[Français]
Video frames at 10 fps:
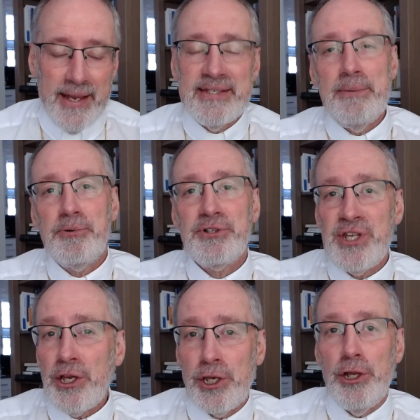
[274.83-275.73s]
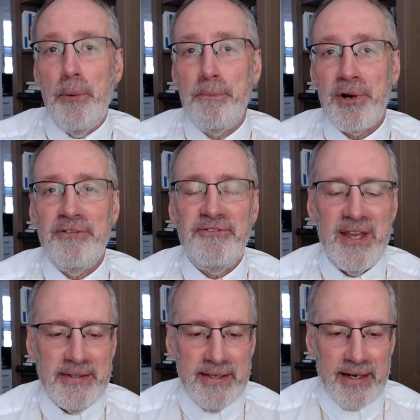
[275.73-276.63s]
Et c'est pour ça que le
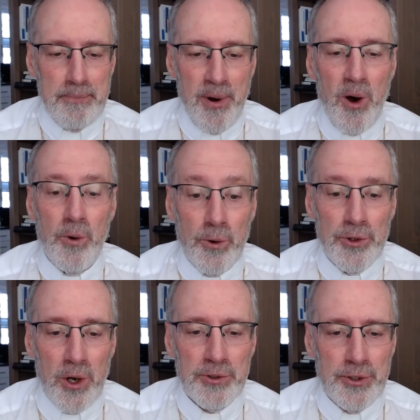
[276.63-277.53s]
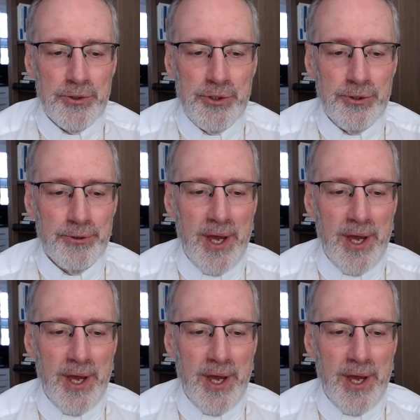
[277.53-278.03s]
prophète y répond au nom de Dieu,